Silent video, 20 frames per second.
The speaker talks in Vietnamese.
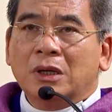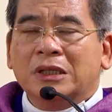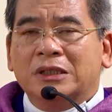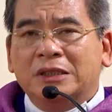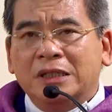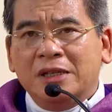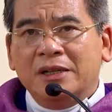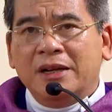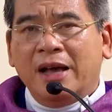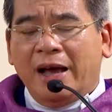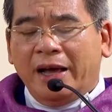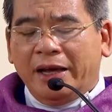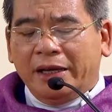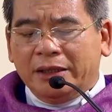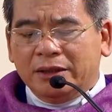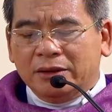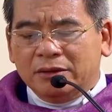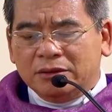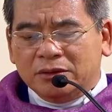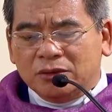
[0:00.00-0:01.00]
Xin
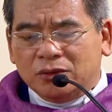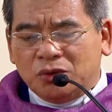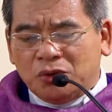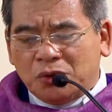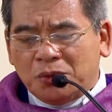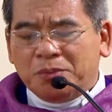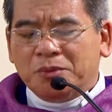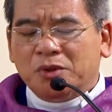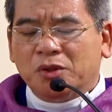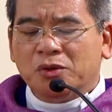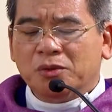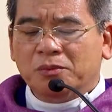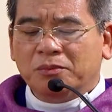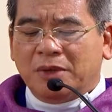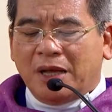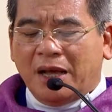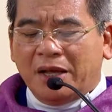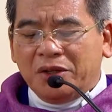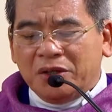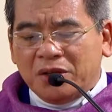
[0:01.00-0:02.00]
Ngài giúp cho chúng
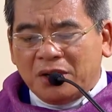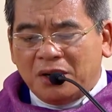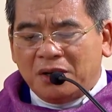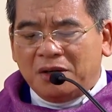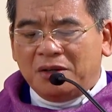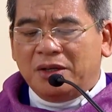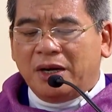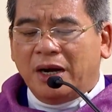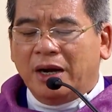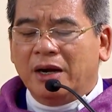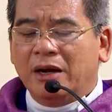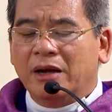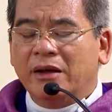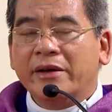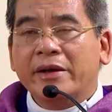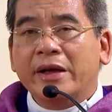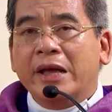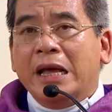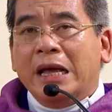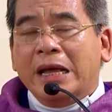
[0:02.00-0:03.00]
ta nhớ rằng
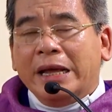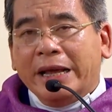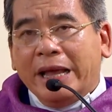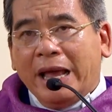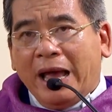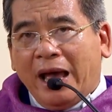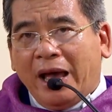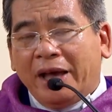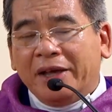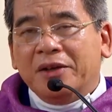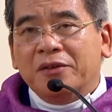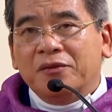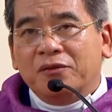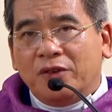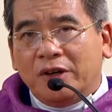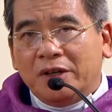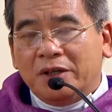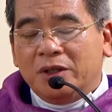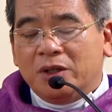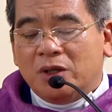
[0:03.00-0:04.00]
Ngài
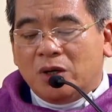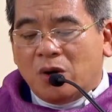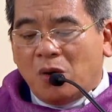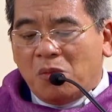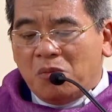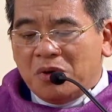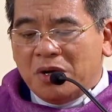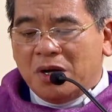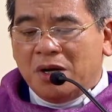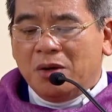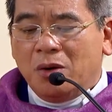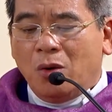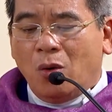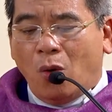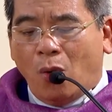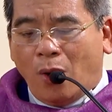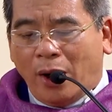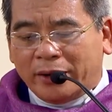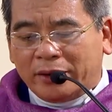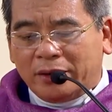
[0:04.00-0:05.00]
vẫn không ngừng
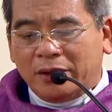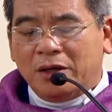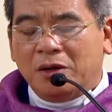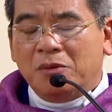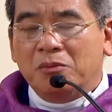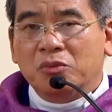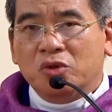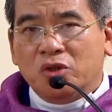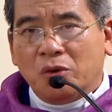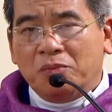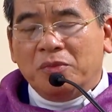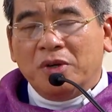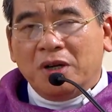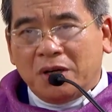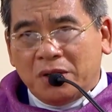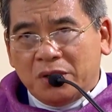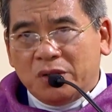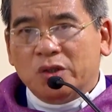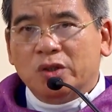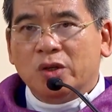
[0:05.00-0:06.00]
hoạt động trong
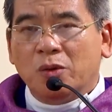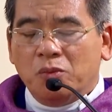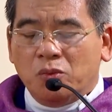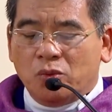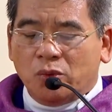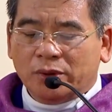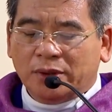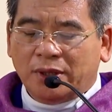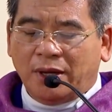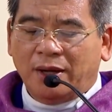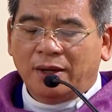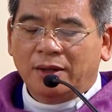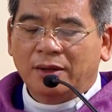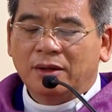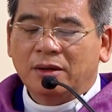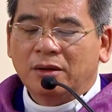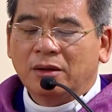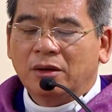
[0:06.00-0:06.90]
đời sống của ta.